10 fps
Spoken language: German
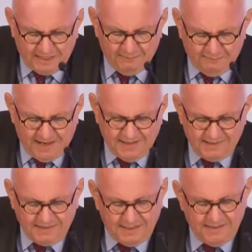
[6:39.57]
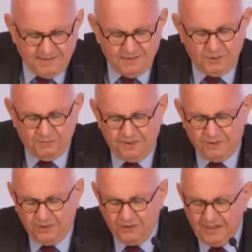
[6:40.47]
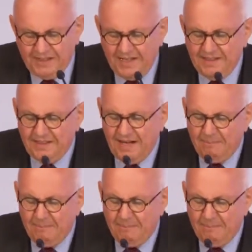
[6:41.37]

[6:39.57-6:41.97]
Drei-Phasengrenzen sowie zur stringenten